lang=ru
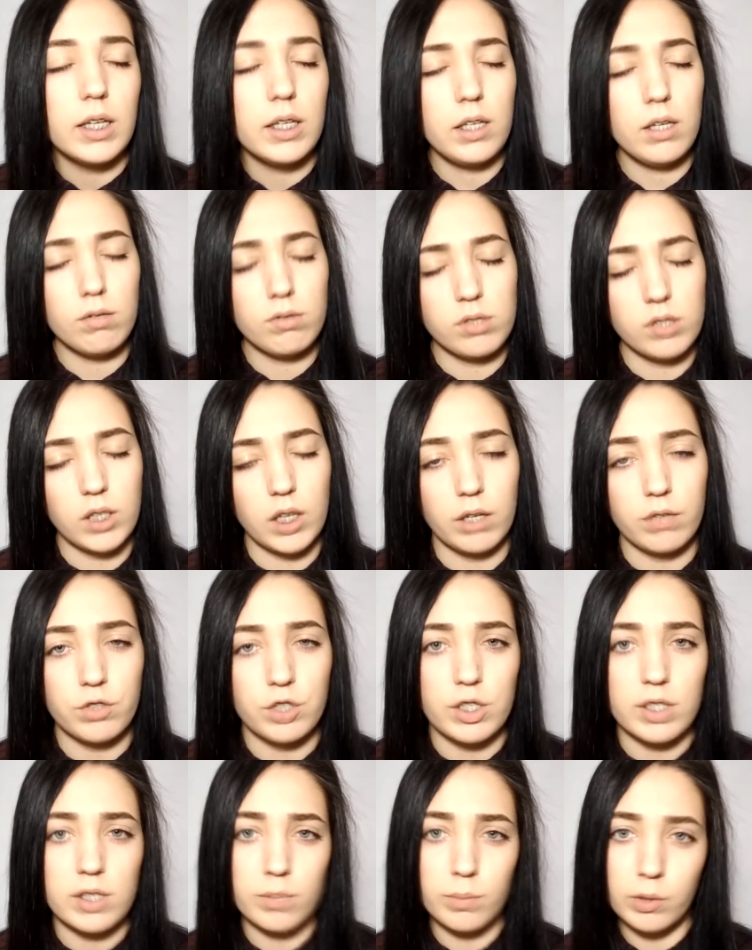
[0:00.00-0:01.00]
Я
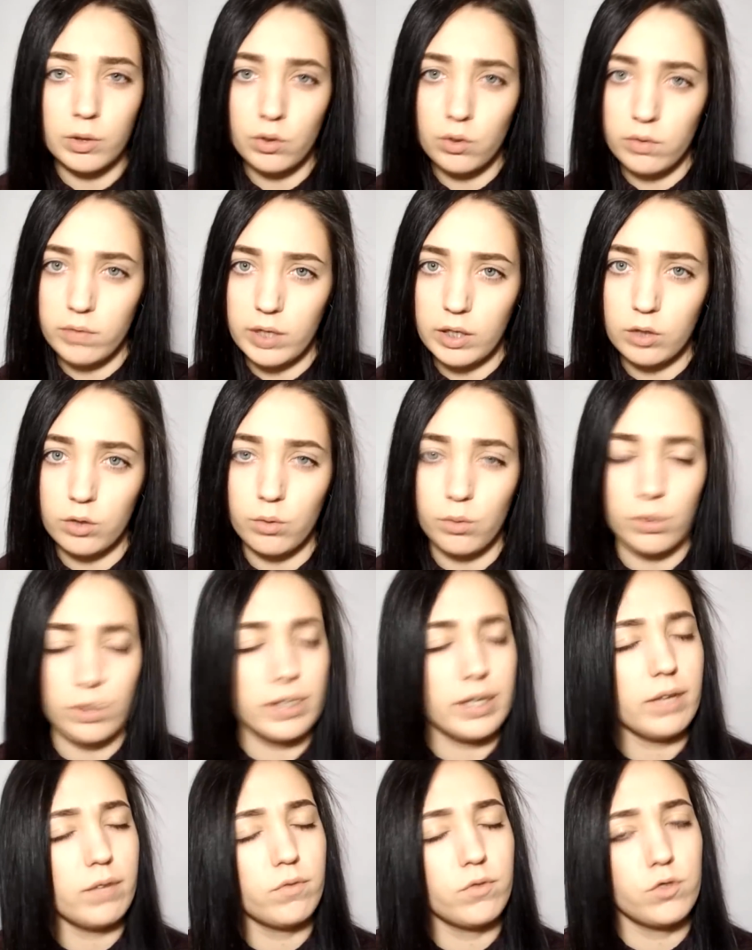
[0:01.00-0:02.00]
уставшая, смотрю в окно,
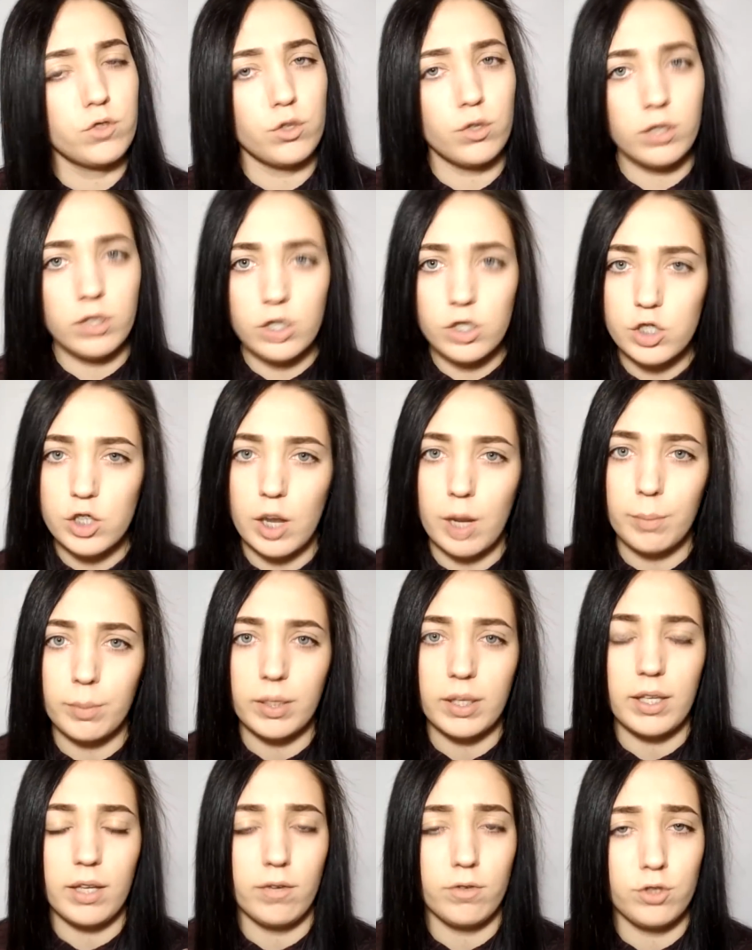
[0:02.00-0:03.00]
я в черной
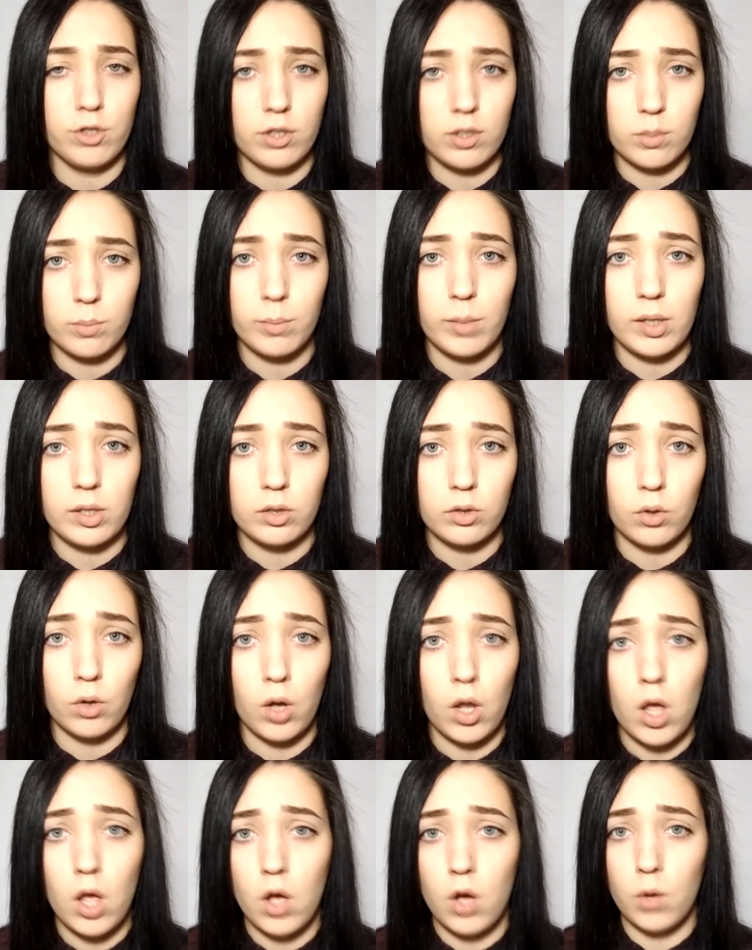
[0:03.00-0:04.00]
шапке, я в черном
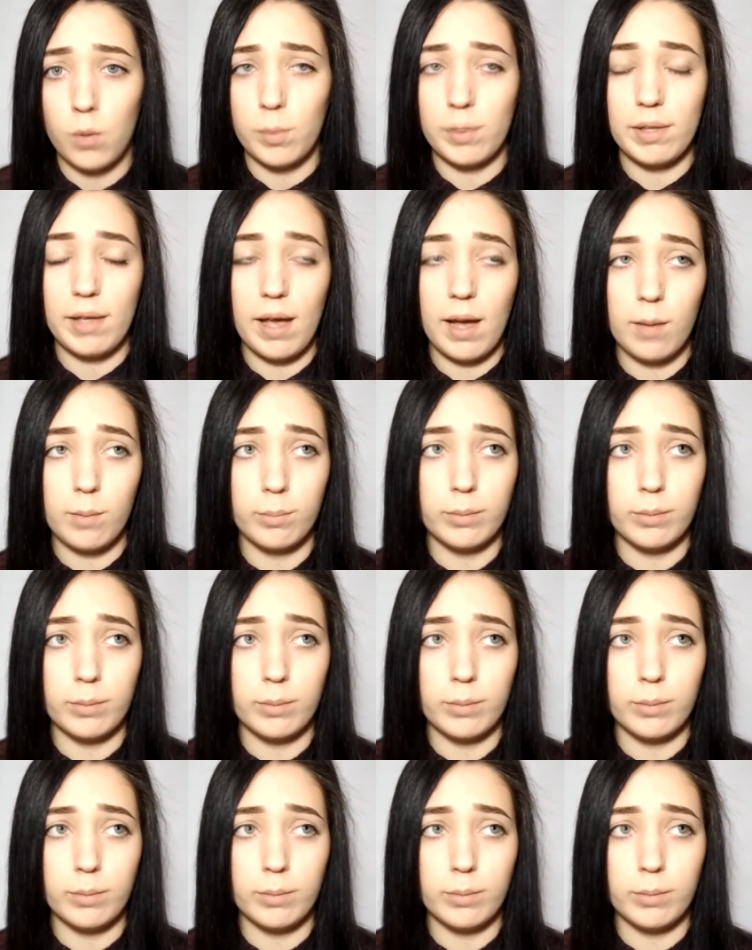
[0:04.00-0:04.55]
пальто. У меня